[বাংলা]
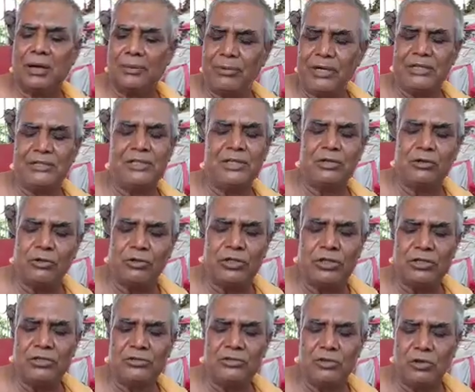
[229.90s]
আমরা
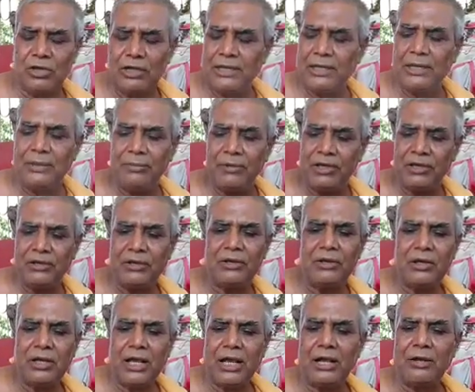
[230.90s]
দীর্ঘদিন জলে নেমে
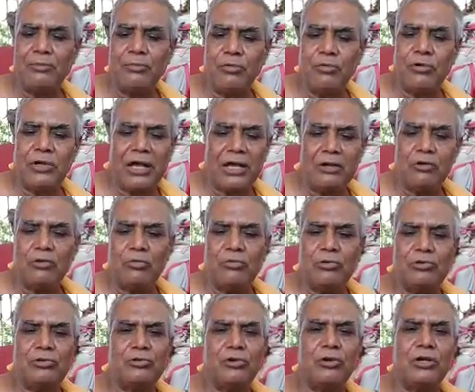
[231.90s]
এক বুক এক
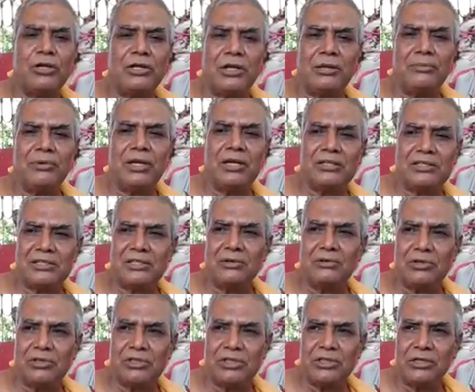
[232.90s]
কোমর জলে নেমে আসতে
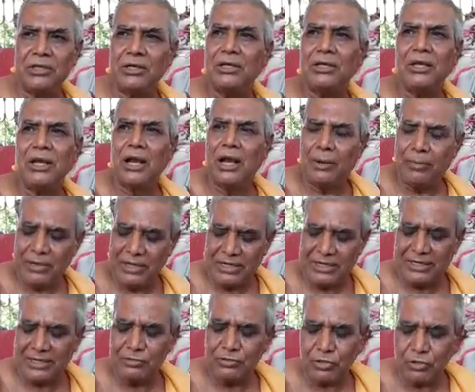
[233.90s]
হয়েছে আবার
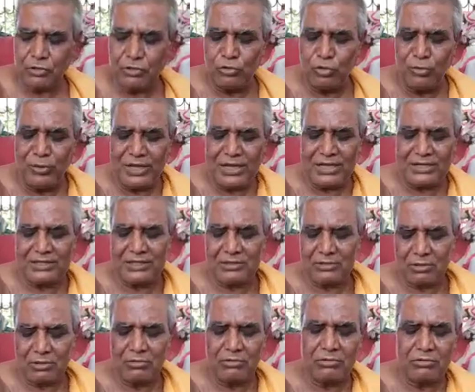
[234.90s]
এটাও যখন ডুবে গেছে
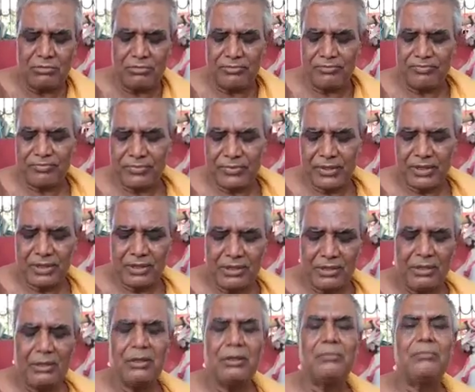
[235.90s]
তখন
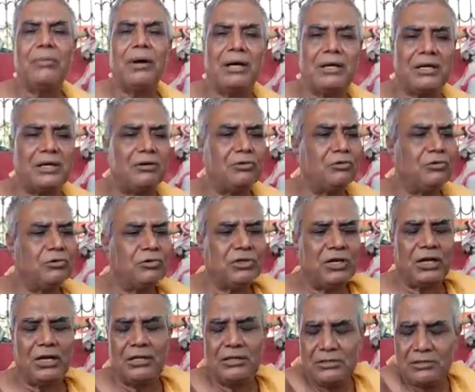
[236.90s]
মাকে অন্য
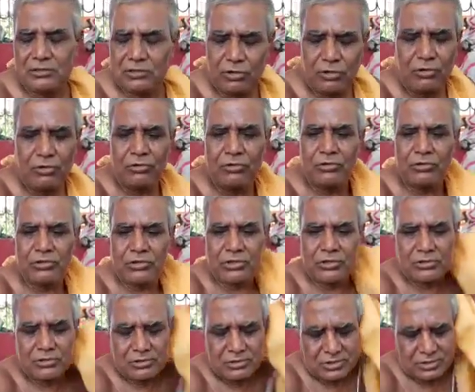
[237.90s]
জায়গায় স্মরণ
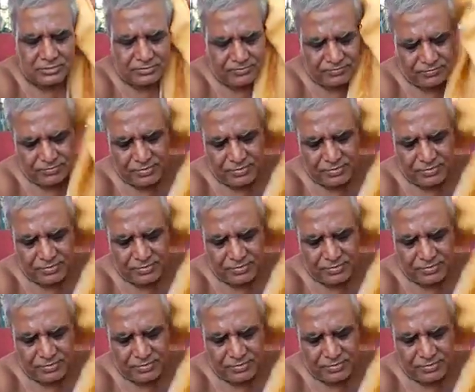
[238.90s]
করতে হয়েছে